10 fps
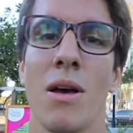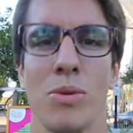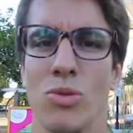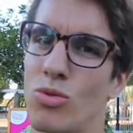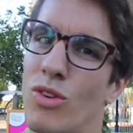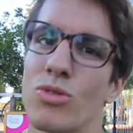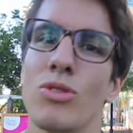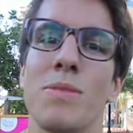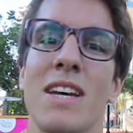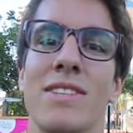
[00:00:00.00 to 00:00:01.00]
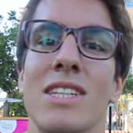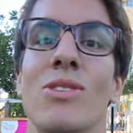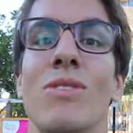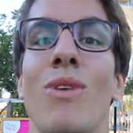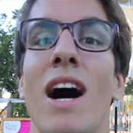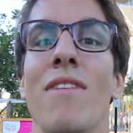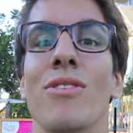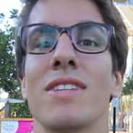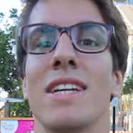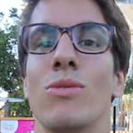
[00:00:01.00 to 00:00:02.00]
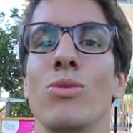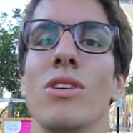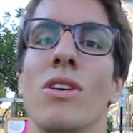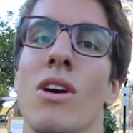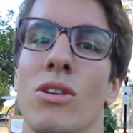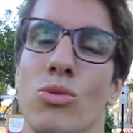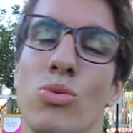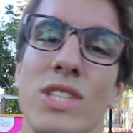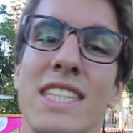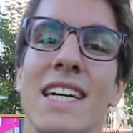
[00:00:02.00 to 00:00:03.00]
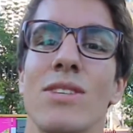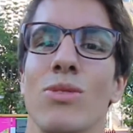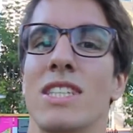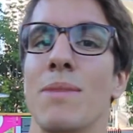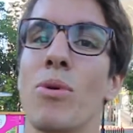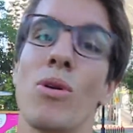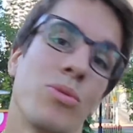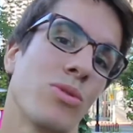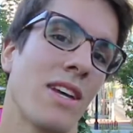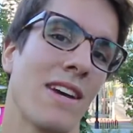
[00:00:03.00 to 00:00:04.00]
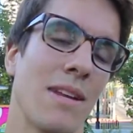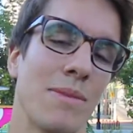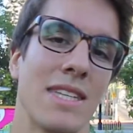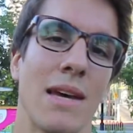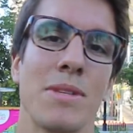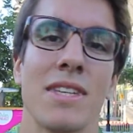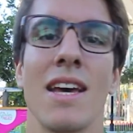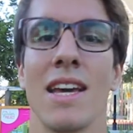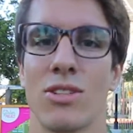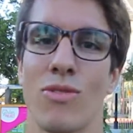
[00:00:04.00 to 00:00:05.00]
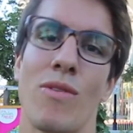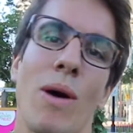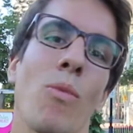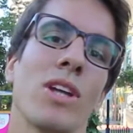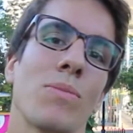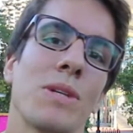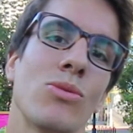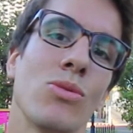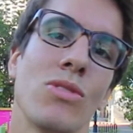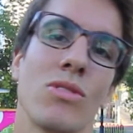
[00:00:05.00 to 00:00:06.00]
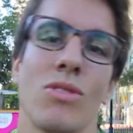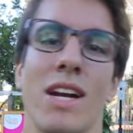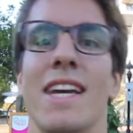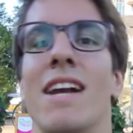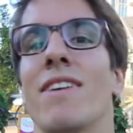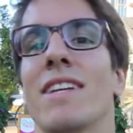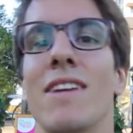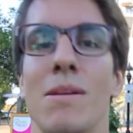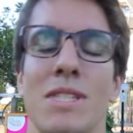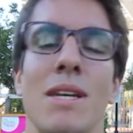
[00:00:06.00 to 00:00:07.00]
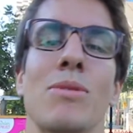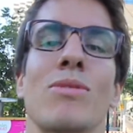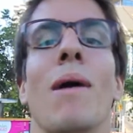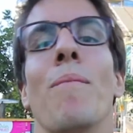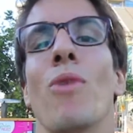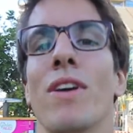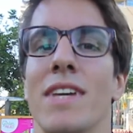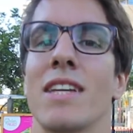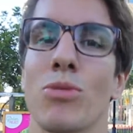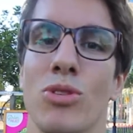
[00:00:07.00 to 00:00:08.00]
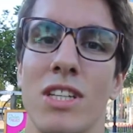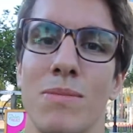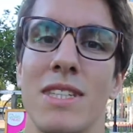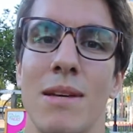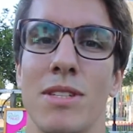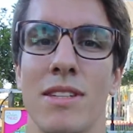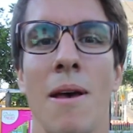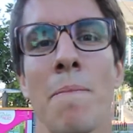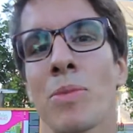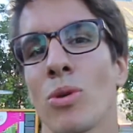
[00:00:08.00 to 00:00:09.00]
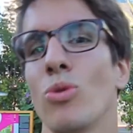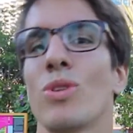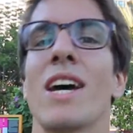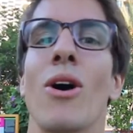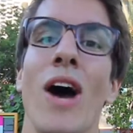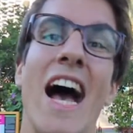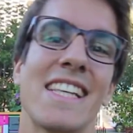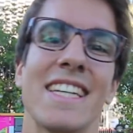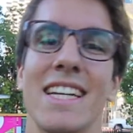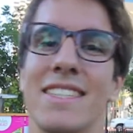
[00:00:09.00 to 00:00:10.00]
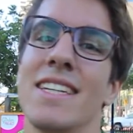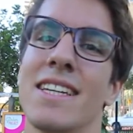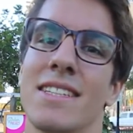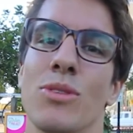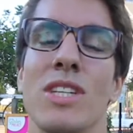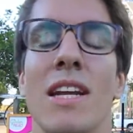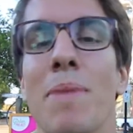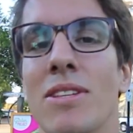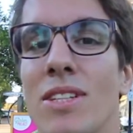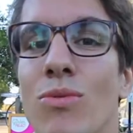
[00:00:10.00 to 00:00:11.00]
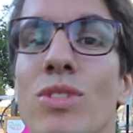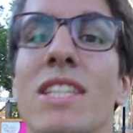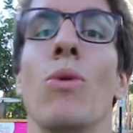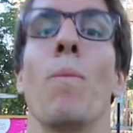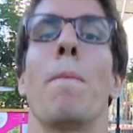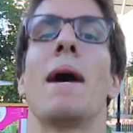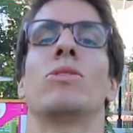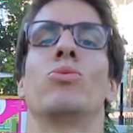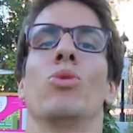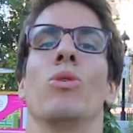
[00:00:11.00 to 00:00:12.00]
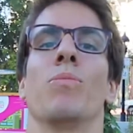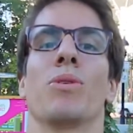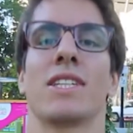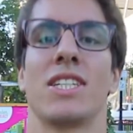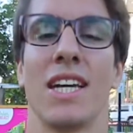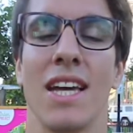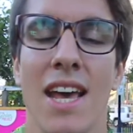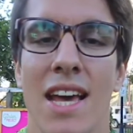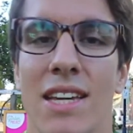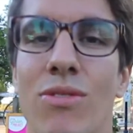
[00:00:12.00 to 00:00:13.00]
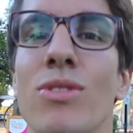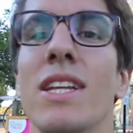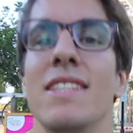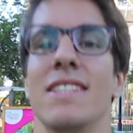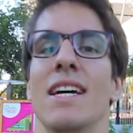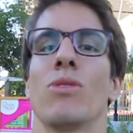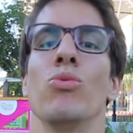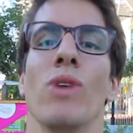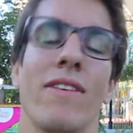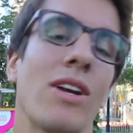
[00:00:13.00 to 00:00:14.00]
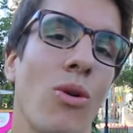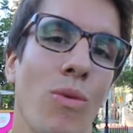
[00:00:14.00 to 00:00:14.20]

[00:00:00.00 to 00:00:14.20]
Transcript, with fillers: Parce que souvent ce qu'on observe c'est des gens qui vont avancer les coudes, du coup tirer sur les épaules plutôt qu'avec les biceps. Tu vas avoir moins d'amplitude sur laquelle va travailler les biceps, ce sera moins efficace pour choquer ce biceps. Une autre erreur assez classique, c'est aussi des personnes qui vont utiliser le bas du dos pour tricher, qui vont donner des à coups avec leurs